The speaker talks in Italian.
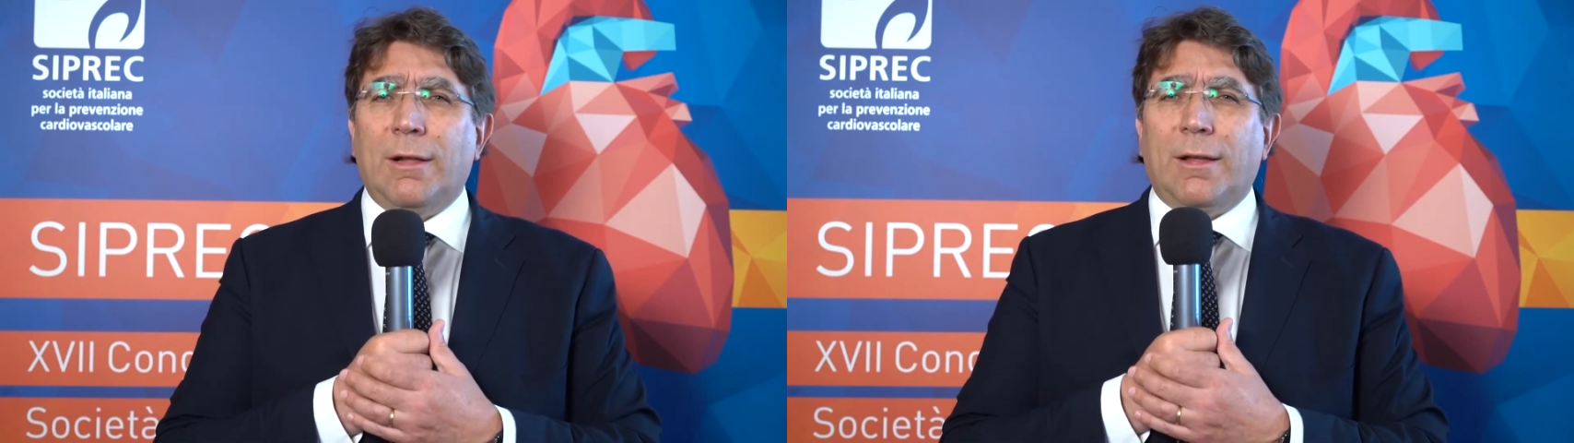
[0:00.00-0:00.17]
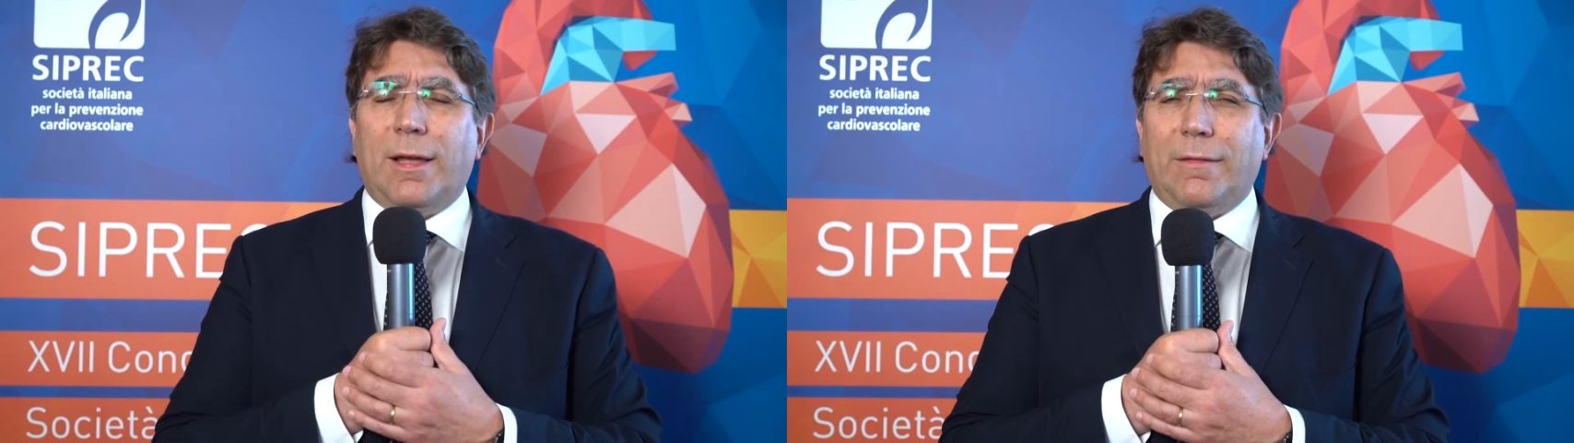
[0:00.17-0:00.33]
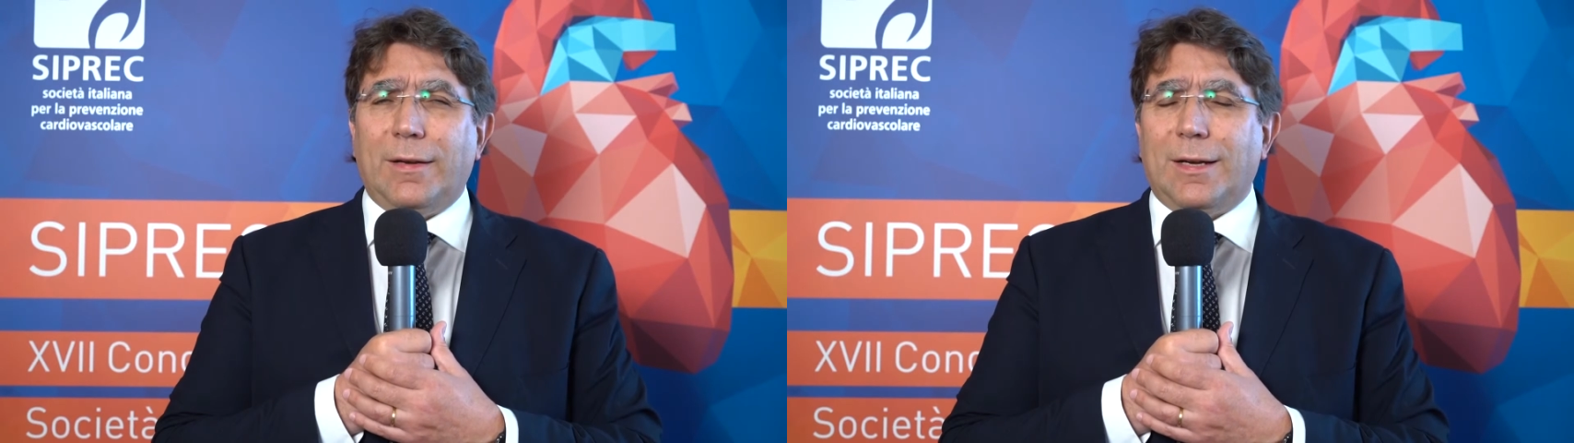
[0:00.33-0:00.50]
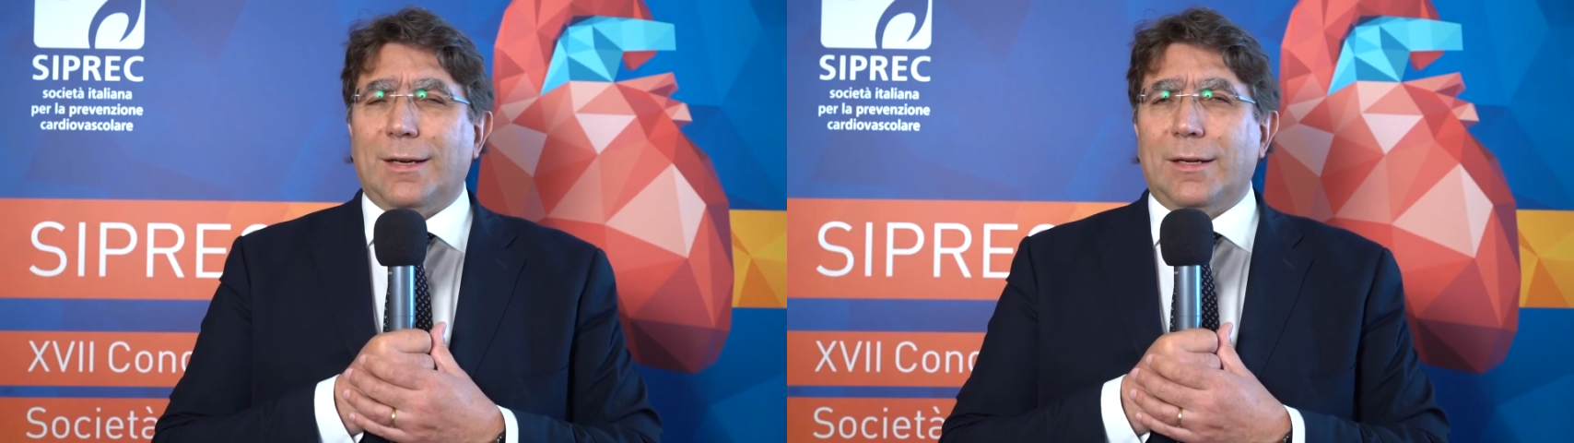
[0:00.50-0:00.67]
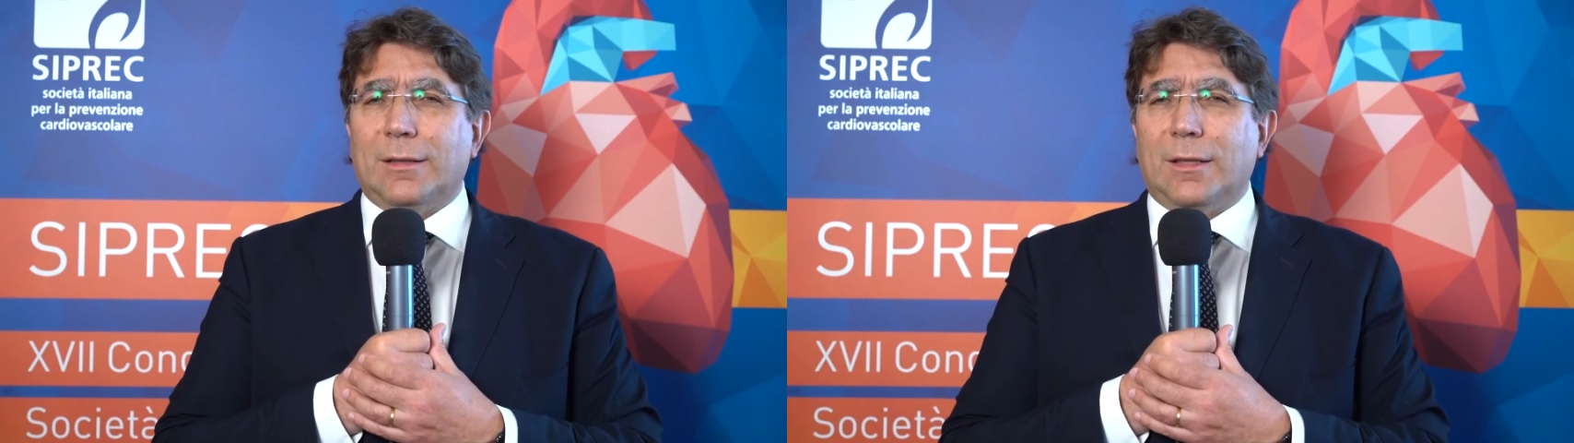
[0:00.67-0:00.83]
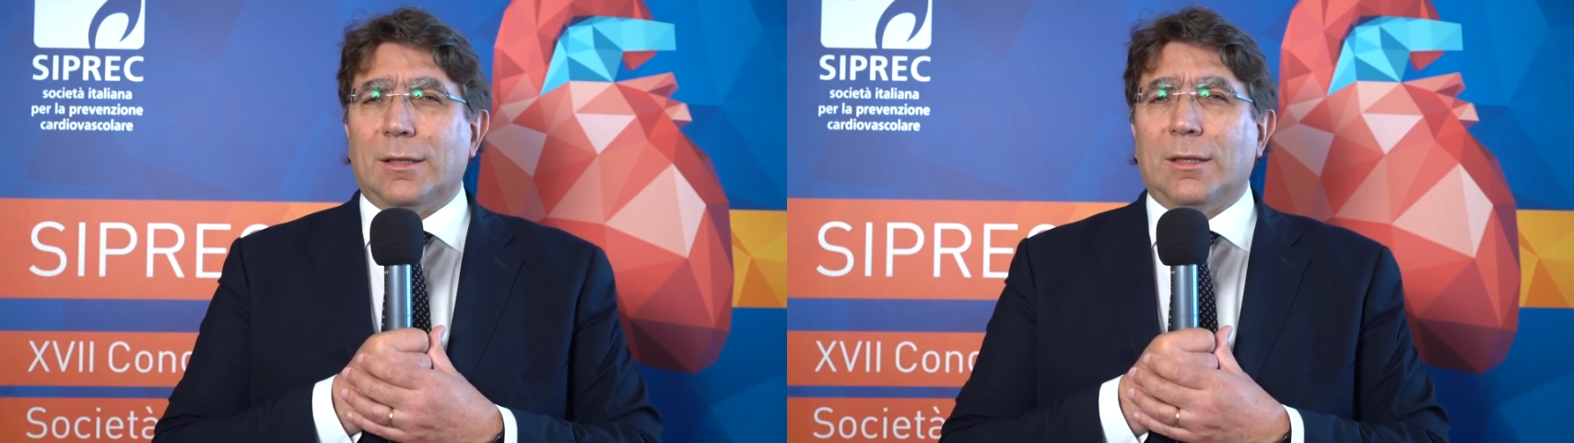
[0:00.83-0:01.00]
È evidente
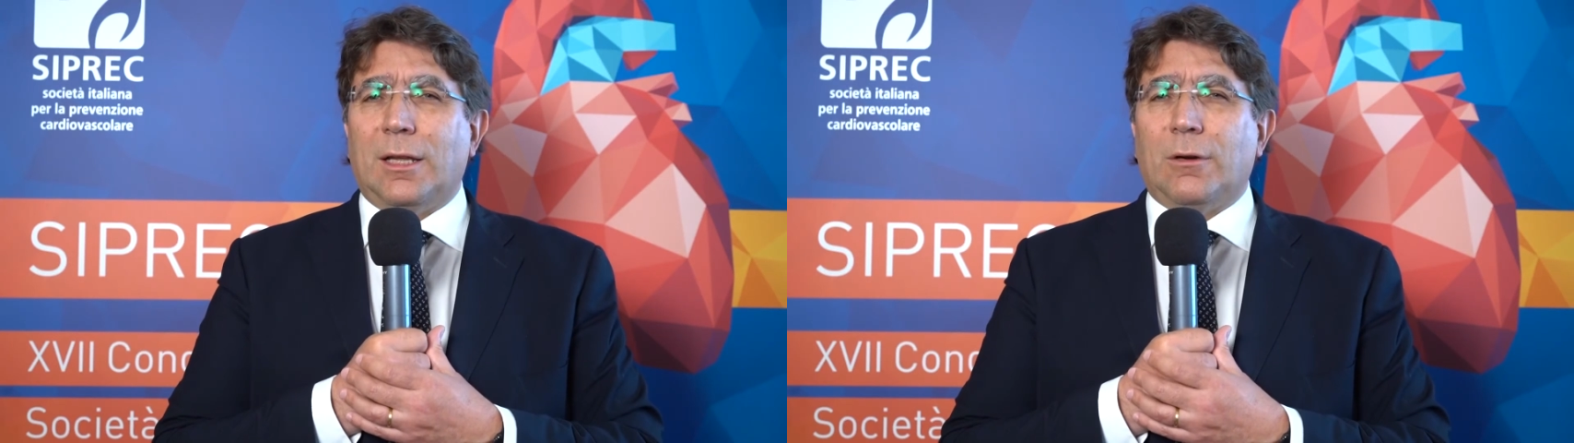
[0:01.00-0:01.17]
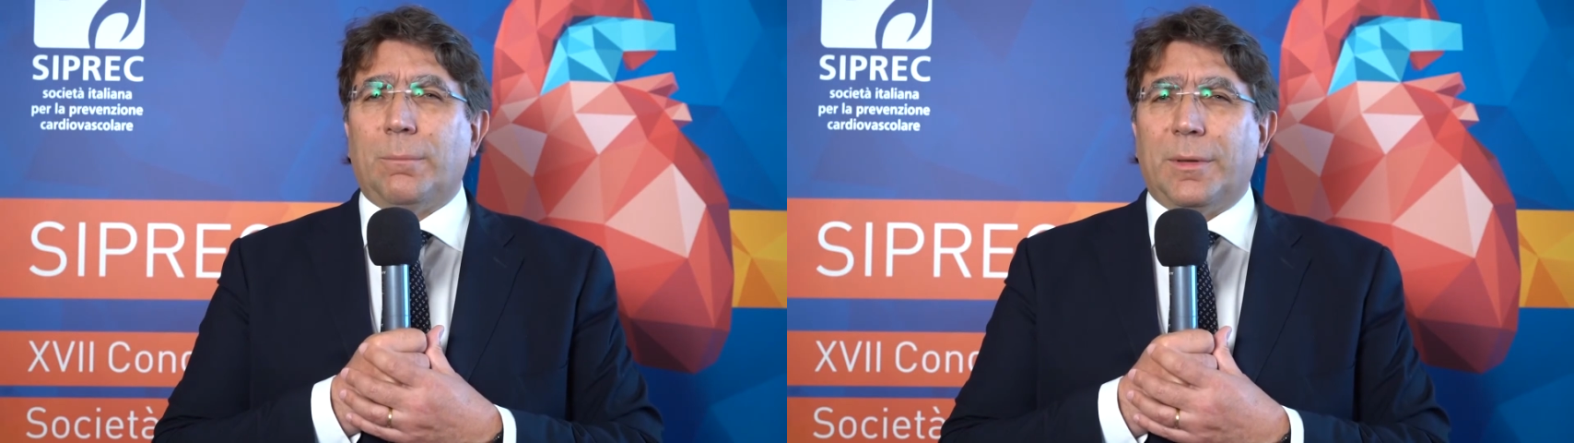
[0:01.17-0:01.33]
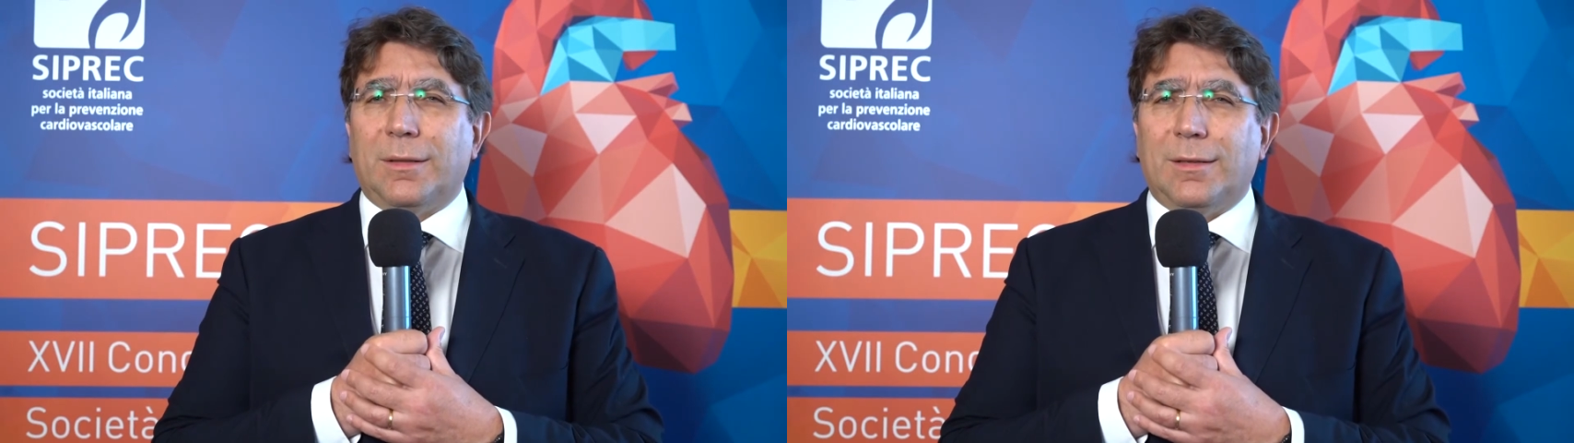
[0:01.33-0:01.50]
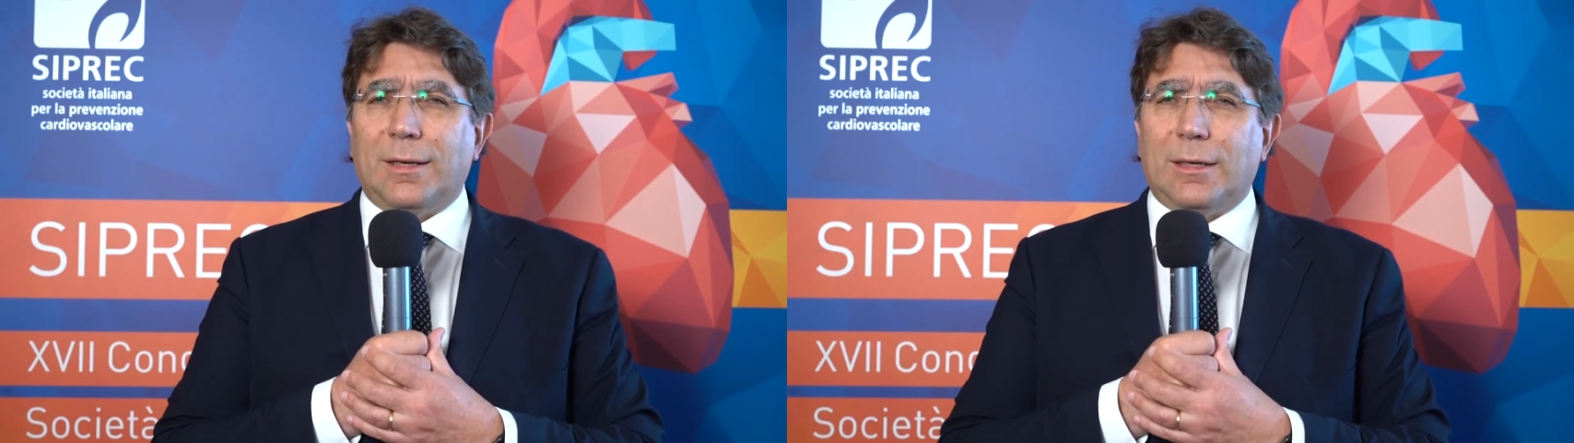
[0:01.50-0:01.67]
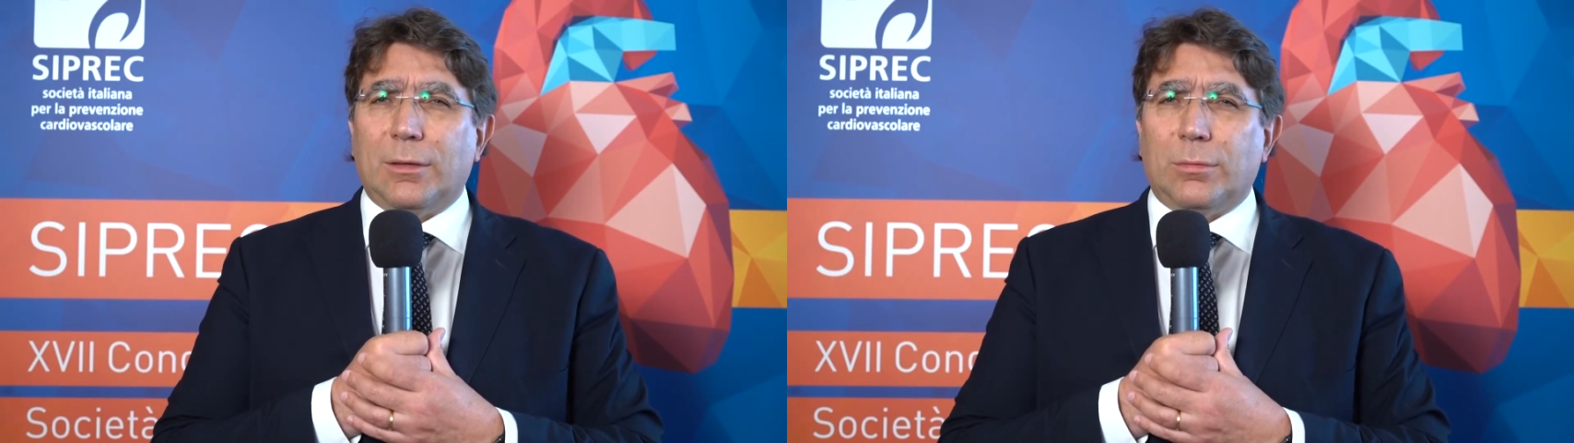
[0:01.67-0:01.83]
che trattare un paziente